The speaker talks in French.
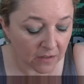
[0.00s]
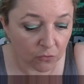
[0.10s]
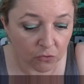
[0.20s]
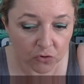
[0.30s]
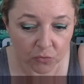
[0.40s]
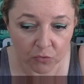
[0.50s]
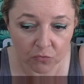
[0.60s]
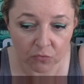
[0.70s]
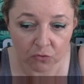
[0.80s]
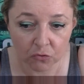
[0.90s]
Donc je, me
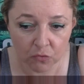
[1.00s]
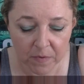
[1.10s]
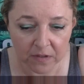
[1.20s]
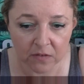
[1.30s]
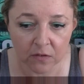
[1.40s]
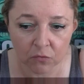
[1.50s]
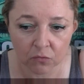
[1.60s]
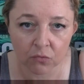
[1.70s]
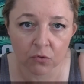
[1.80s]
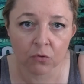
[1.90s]
suis, je suis partie
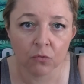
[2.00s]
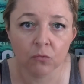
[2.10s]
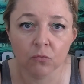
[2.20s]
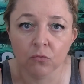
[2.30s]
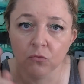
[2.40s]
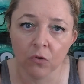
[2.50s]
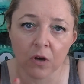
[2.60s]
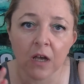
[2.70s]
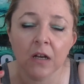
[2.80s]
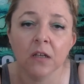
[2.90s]
sur deux
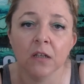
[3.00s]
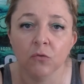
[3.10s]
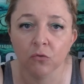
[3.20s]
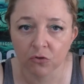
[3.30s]
râles et deux